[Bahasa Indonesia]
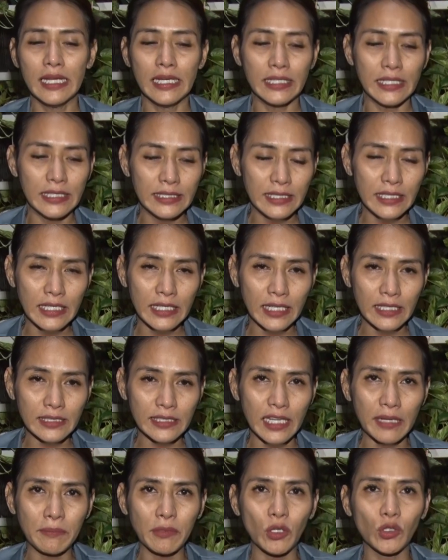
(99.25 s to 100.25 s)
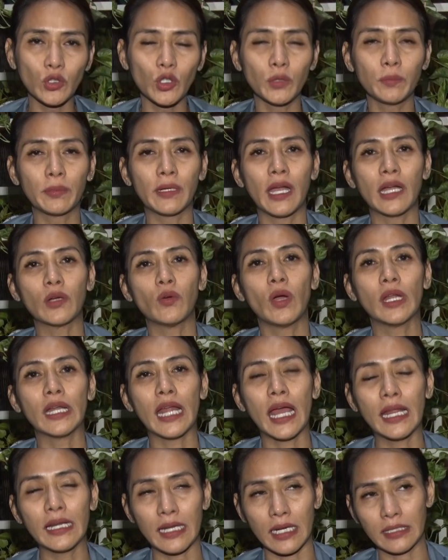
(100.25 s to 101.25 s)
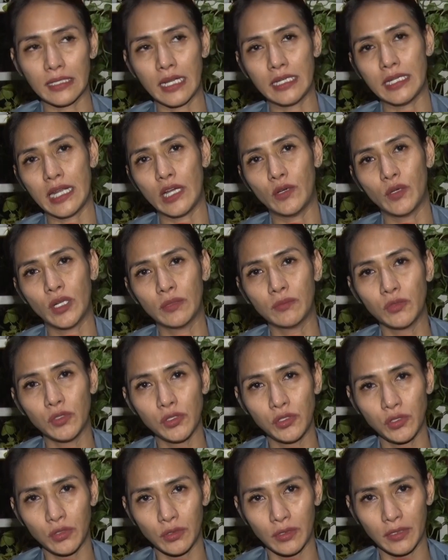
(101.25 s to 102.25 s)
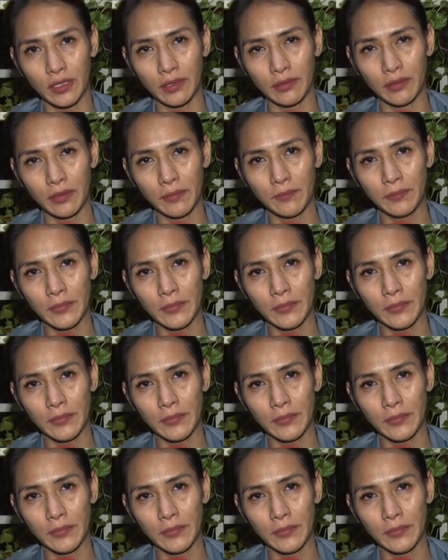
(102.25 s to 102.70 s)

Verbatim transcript: Di sini kan saya menuntut pengakuan anak dari awal muncul gitu.